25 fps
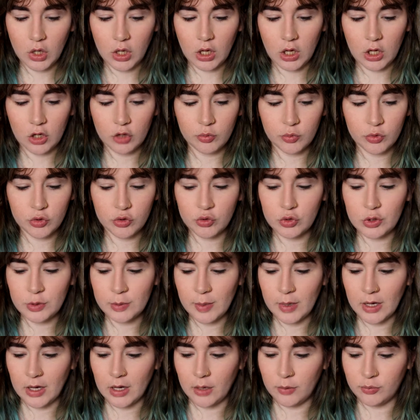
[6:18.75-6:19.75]
Et je me suis dit,
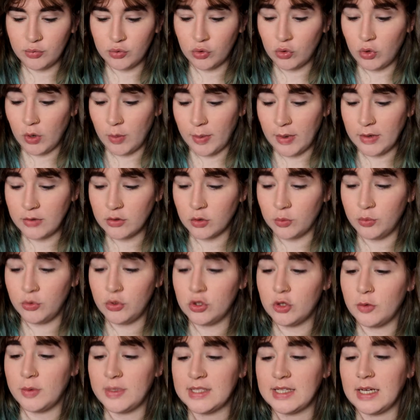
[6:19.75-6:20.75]
ben pourquoi pas, parce qu'en plus
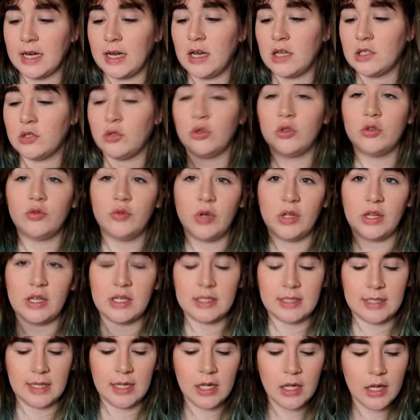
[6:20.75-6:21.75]
ce mascara là, c'est celui que je voulais
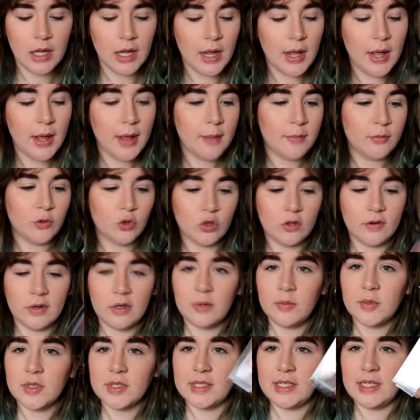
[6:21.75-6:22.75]
tester. Donc on va
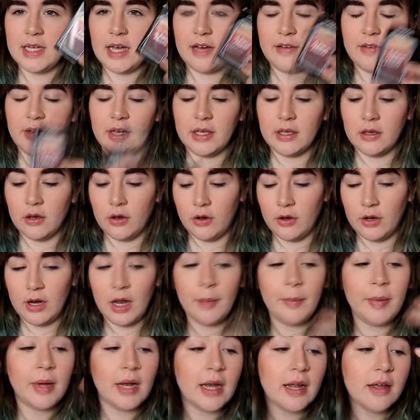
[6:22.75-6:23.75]
commencer avec euh,
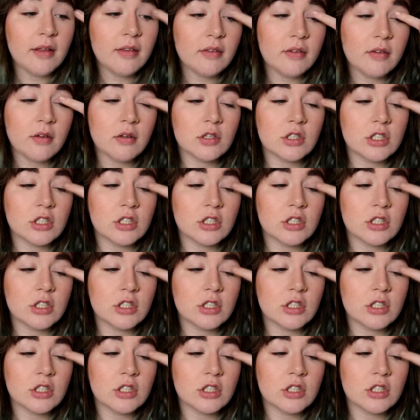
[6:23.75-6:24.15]
la palette.